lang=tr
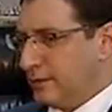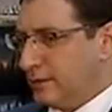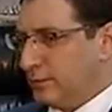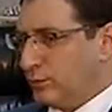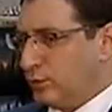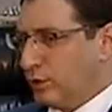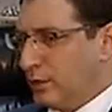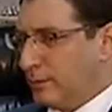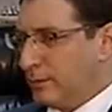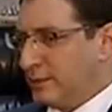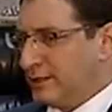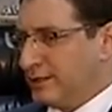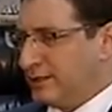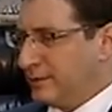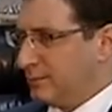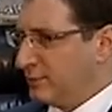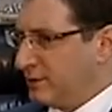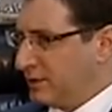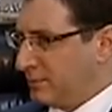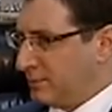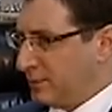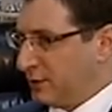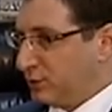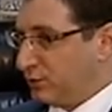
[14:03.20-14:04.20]
e, bu amaçla
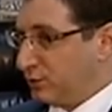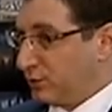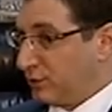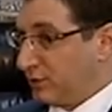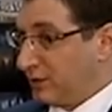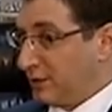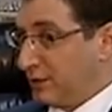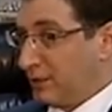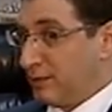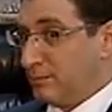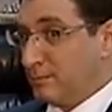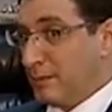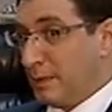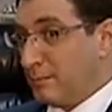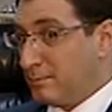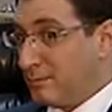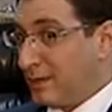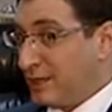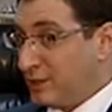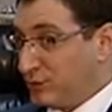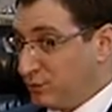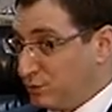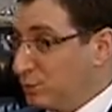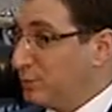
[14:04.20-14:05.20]
bize başvuruyorlar. Ben
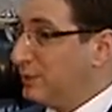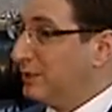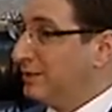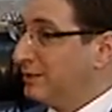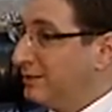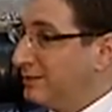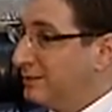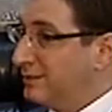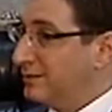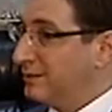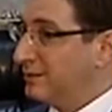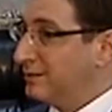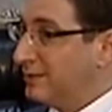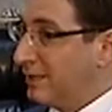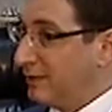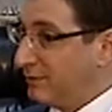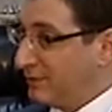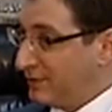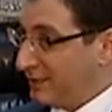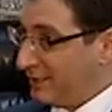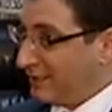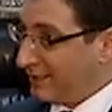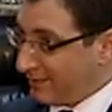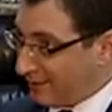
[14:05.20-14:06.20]
başvurmalarını
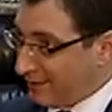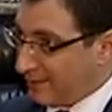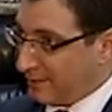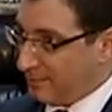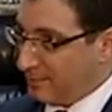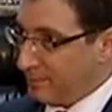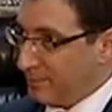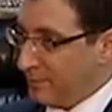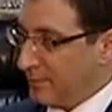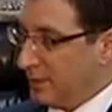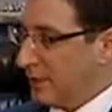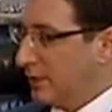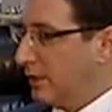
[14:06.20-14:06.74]
tavsiye de ederim.